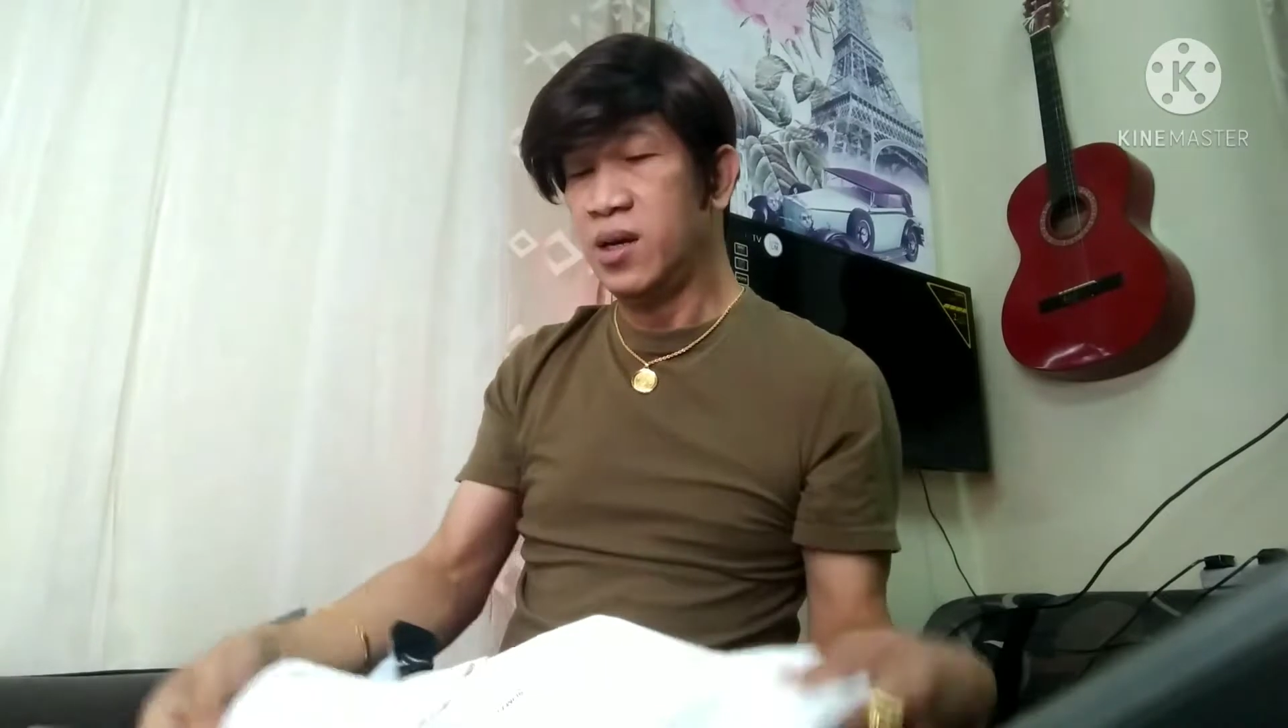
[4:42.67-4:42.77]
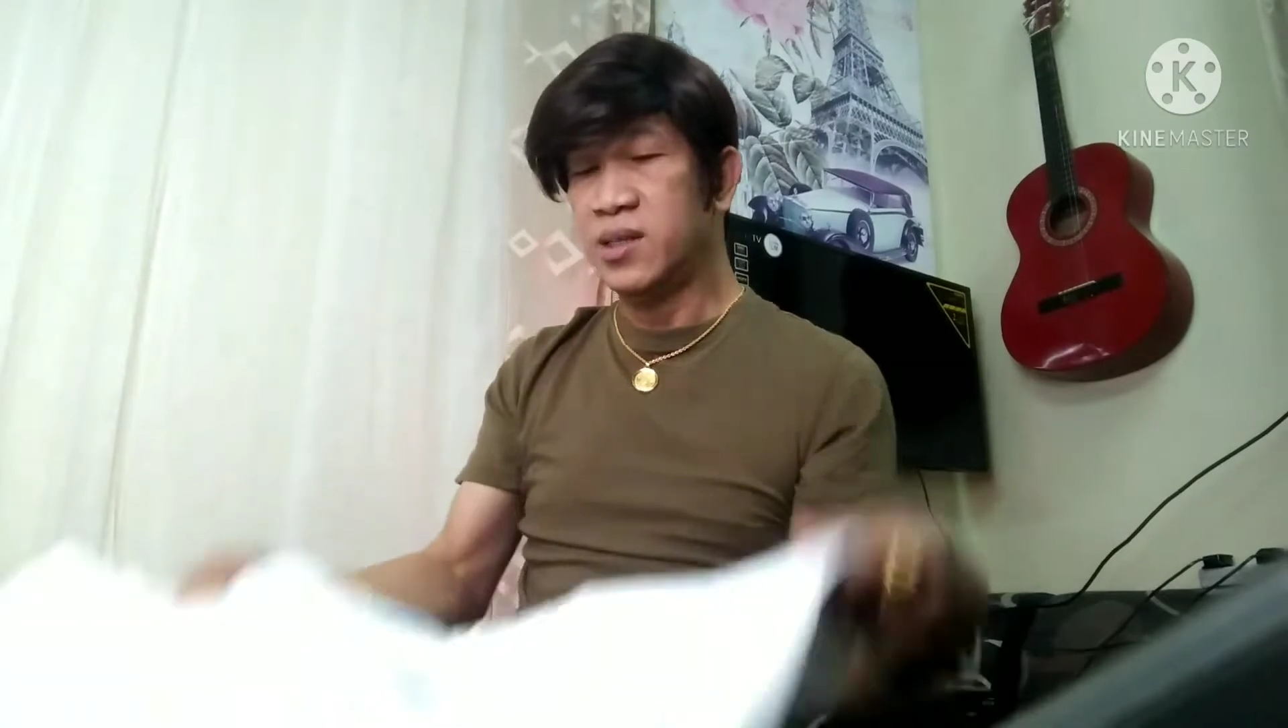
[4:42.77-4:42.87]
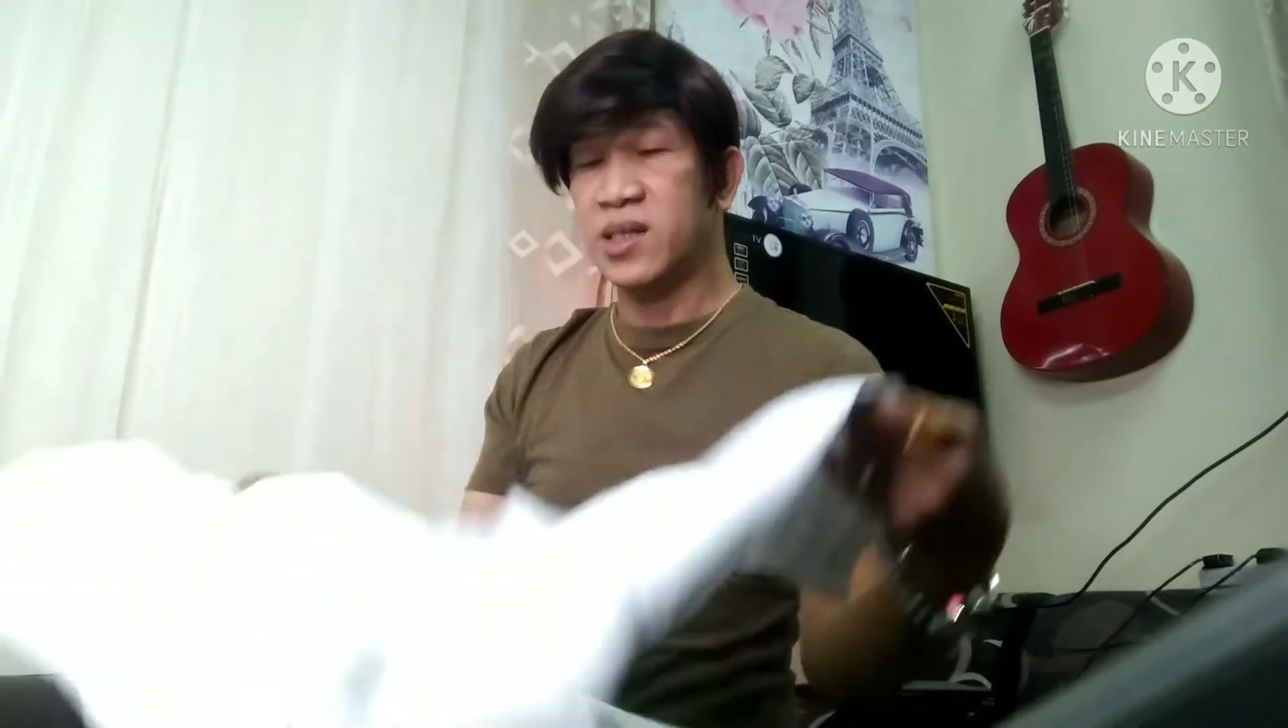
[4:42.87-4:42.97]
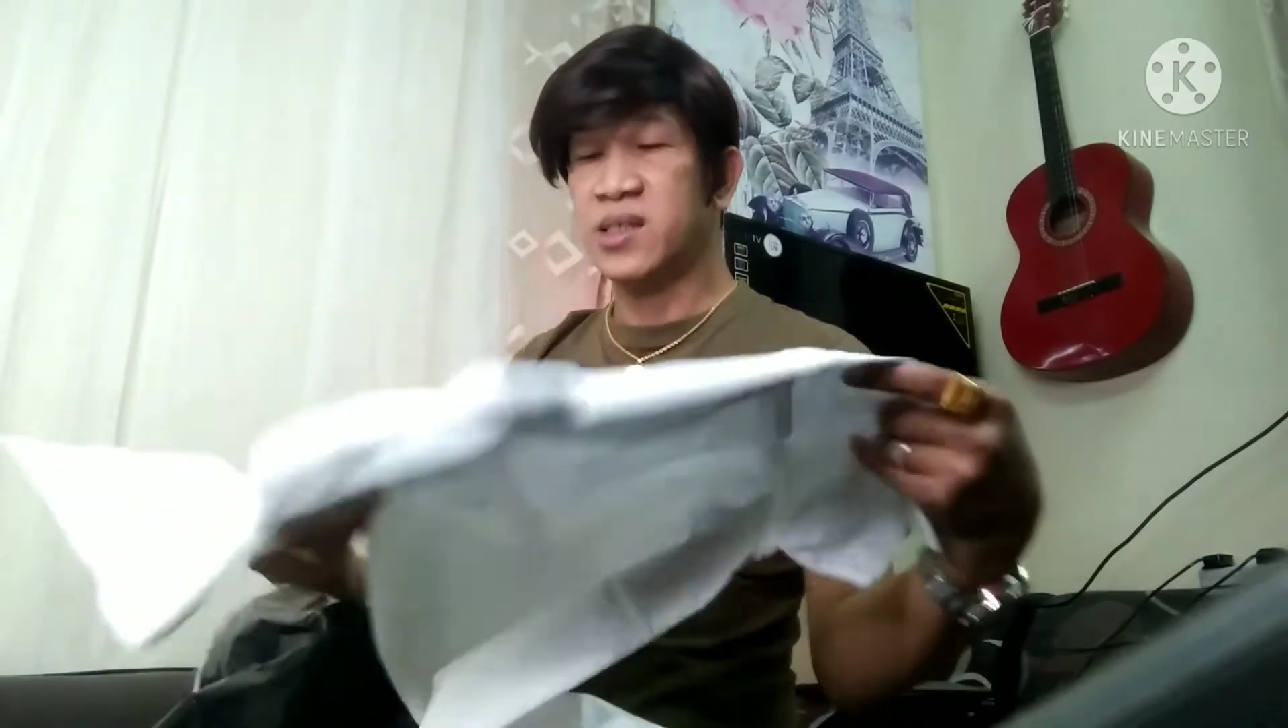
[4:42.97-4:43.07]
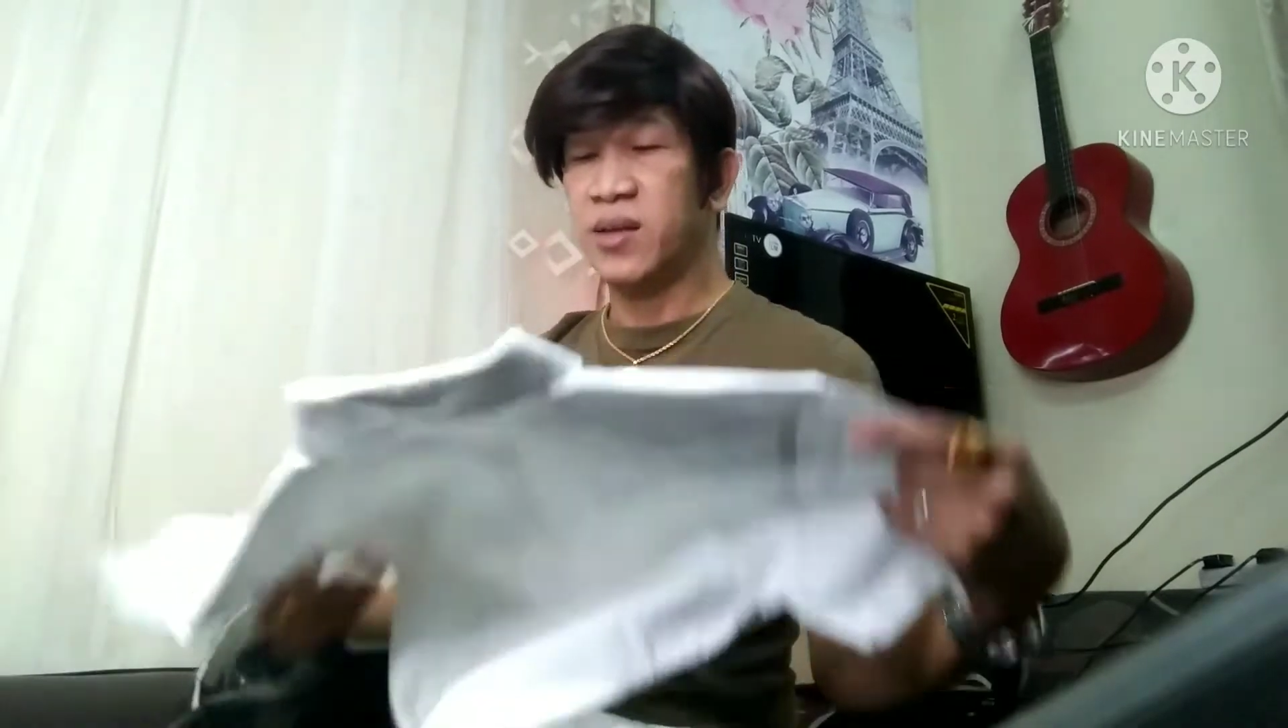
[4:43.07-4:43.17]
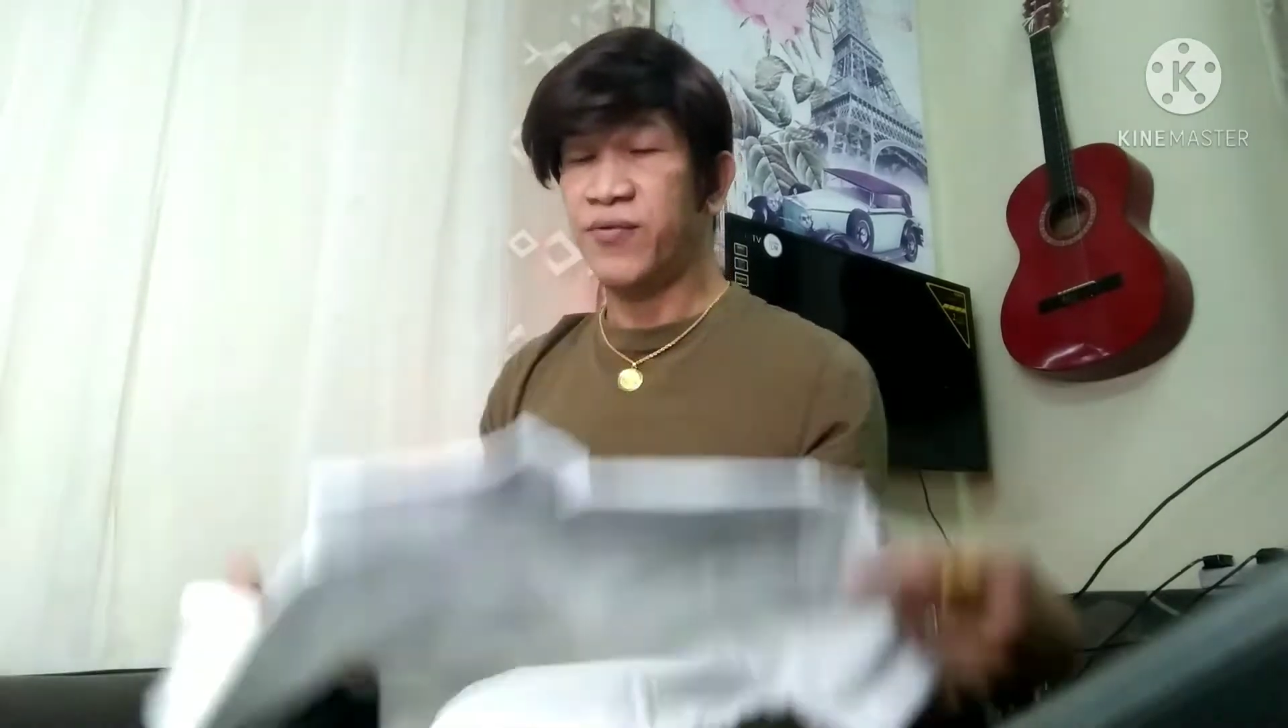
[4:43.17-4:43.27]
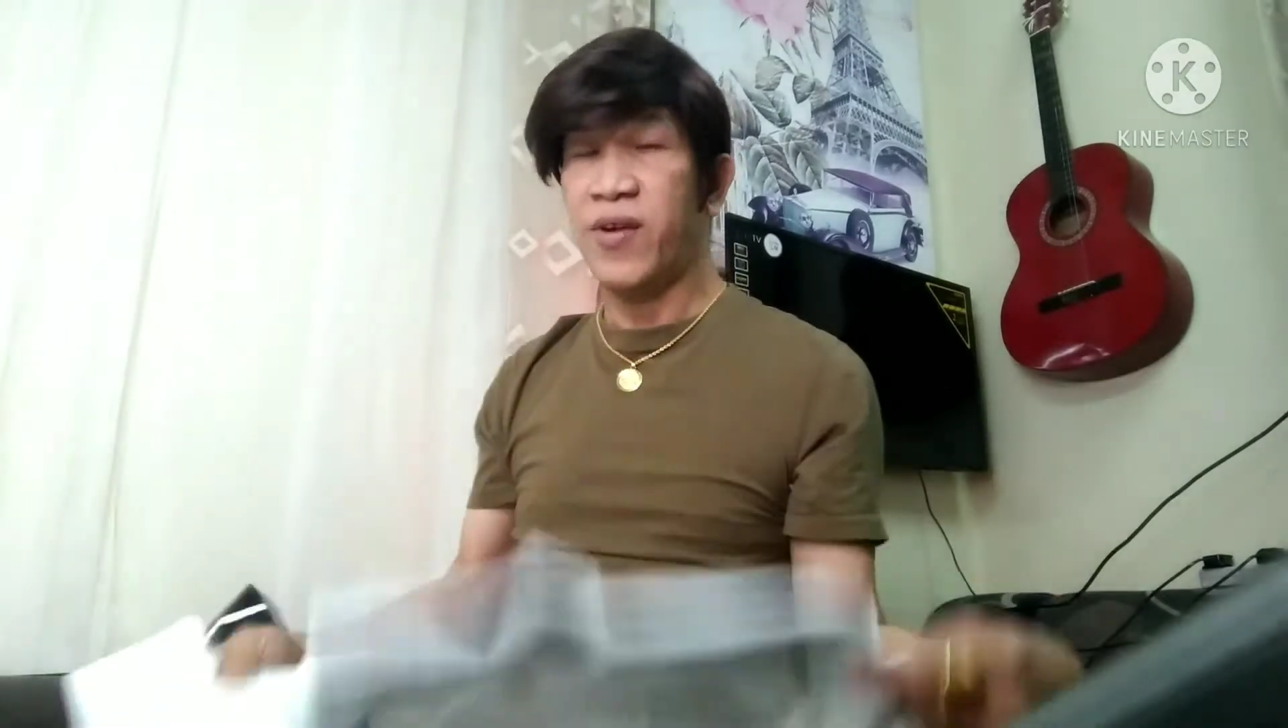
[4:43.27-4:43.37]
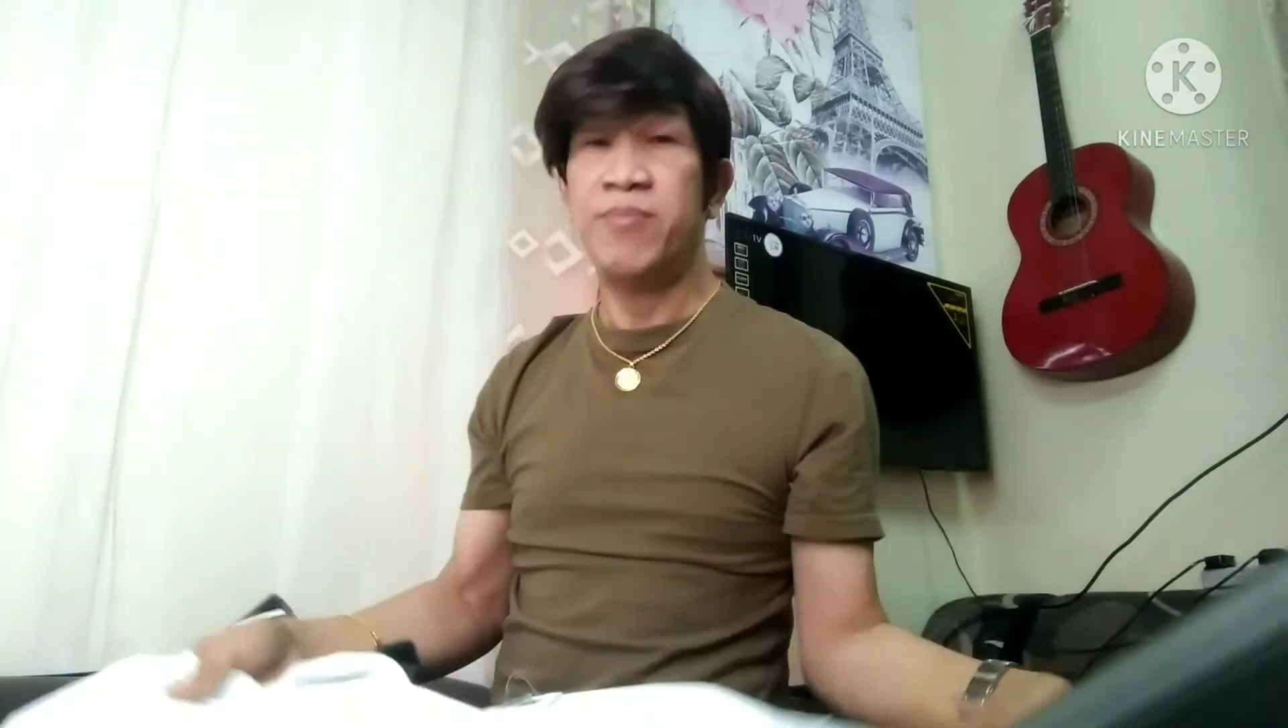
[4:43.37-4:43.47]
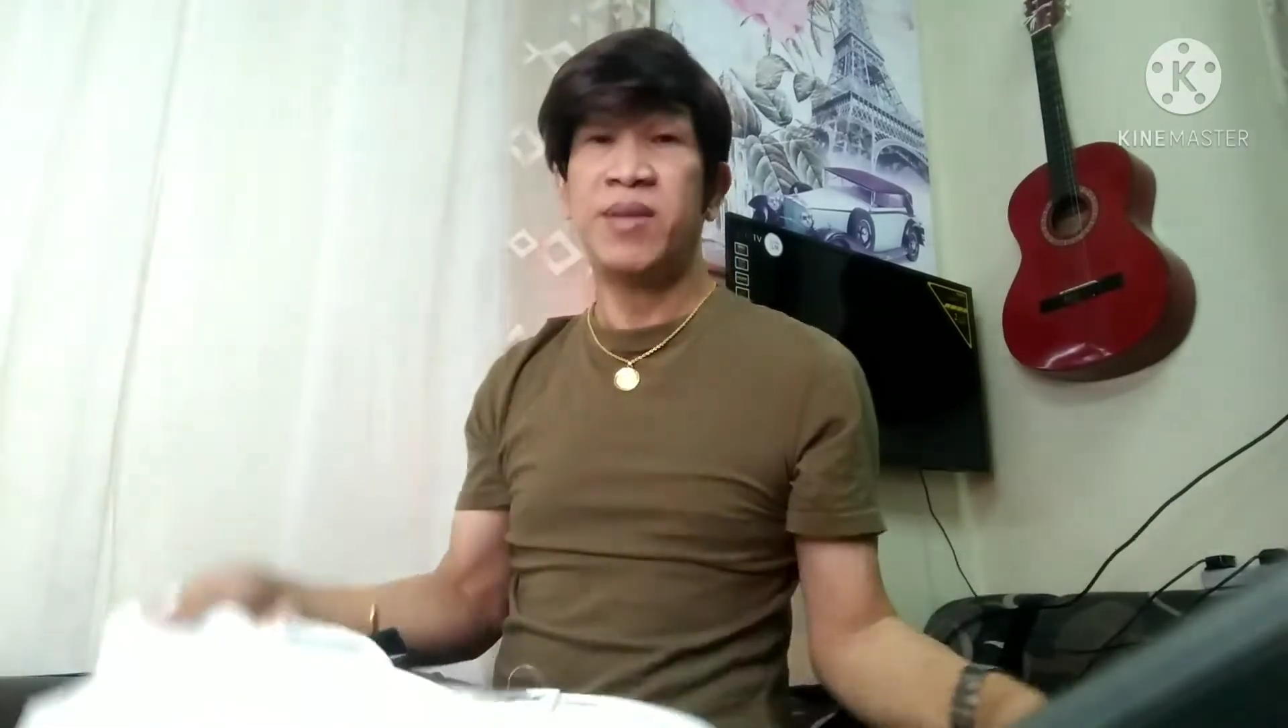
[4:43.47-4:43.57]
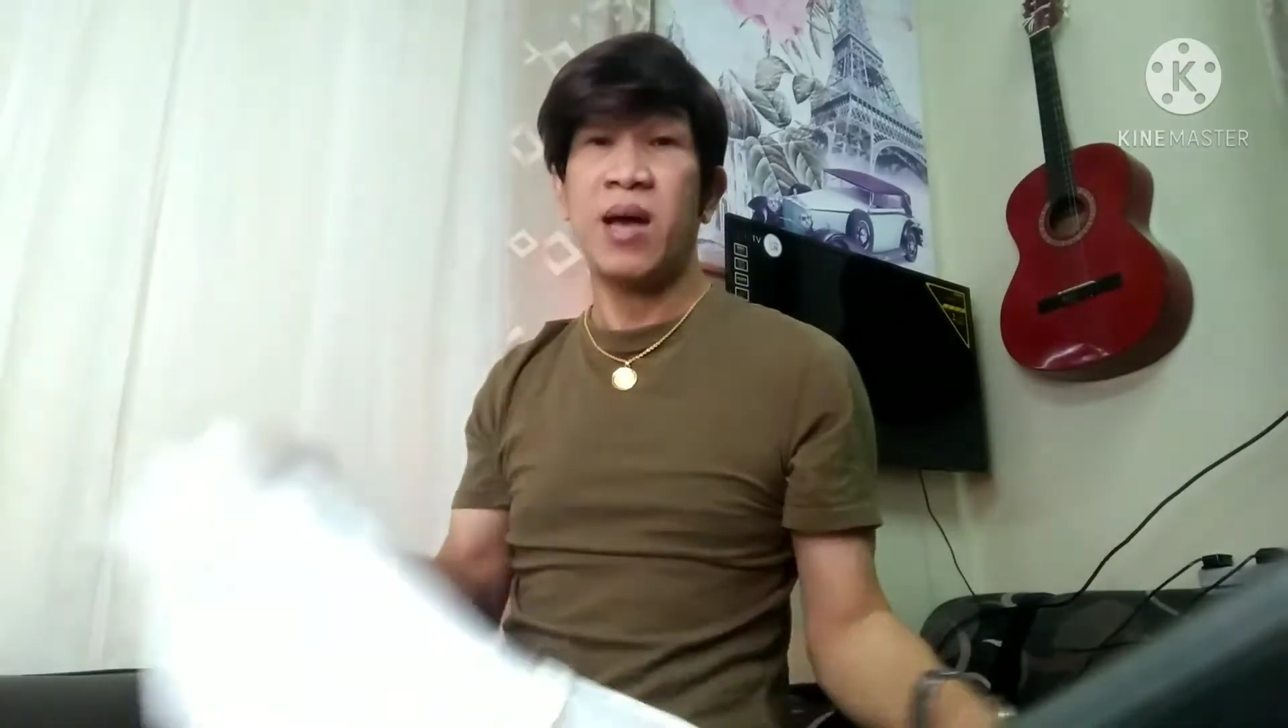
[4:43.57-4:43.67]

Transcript: 65